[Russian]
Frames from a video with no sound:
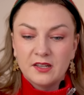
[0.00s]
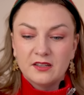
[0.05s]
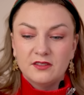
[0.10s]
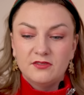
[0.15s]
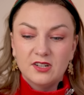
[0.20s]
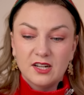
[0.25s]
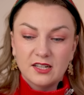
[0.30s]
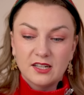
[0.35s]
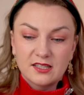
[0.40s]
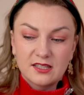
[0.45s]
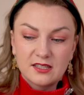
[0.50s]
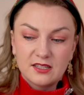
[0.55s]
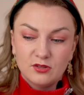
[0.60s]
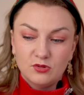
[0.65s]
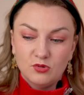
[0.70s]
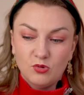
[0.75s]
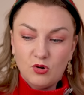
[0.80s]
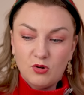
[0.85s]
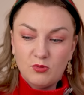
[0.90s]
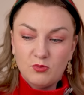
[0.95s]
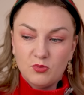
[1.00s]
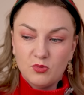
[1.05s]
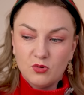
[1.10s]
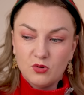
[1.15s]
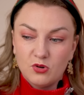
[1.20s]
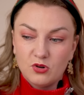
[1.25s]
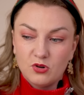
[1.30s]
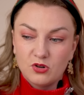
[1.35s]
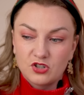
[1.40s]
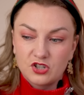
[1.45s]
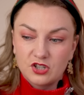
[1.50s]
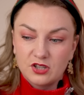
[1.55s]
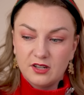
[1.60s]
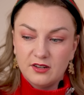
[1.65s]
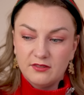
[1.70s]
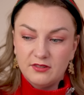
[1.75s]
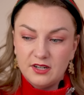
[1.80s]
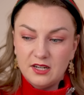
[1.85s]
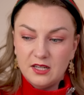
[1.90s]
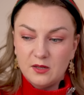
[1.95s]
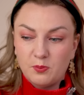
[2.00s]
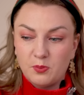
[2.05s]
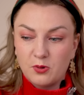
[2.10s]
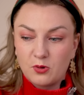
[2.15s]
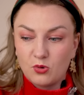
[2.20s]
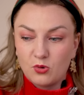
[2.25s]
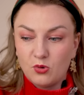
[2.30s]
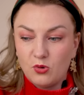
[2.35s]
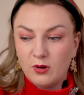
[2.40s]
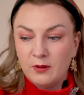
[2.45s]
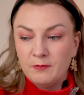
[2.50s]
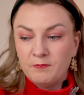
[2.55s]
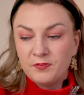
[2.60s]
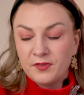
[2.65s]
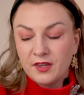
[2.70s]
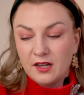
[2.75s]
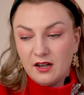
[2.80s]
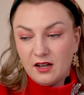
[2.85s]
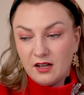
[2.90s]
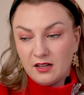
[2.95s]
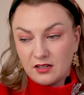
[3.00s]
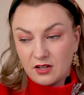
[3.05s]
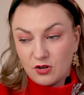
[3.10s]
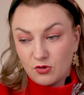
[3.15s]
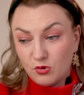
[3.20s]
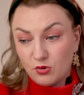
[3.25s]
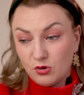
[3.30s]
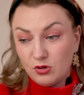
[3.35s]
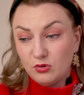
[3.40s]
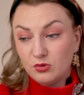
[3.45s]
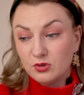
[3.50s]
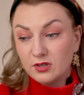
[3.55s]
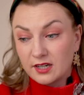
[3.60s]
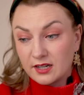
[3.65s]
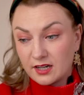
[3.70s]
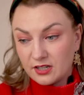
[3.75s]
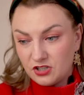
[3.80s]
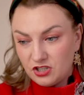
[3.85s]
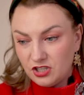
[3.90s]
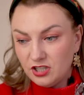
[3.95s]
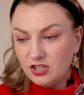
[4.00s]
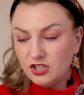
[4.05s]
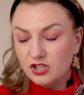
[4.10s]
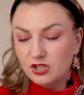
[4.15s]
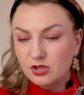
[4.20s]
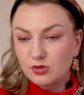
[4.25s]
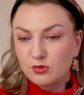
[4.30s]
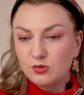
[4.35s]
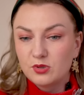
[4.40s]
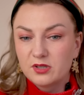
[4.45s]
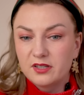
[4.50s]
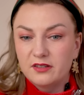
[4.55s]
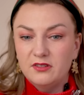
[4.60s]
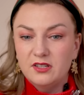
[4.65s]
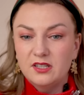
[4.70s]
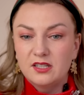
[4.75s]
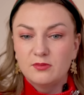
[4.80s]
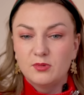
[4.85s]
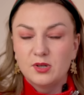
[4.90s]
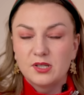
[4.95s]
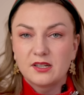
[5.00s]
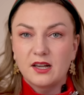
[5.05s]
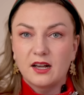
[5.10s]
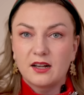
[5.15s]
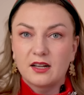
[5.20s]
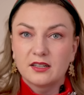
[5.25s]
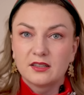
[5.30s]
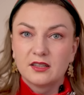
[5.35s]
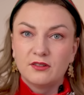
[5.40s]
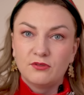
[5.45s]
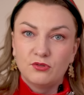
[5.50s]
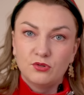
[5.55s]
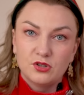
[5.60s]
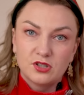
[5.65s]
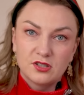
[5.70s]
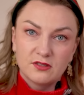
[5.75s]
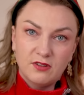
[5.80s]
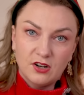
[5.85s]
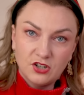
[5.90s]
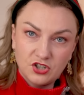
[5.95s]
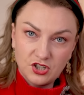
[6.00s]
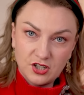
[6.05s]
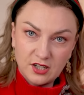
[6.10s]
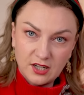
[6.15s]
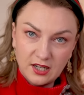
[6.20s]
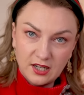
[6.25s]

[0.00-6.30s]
12 дом может говорить про алкогольную наркотическую зависимость, как одного из ваших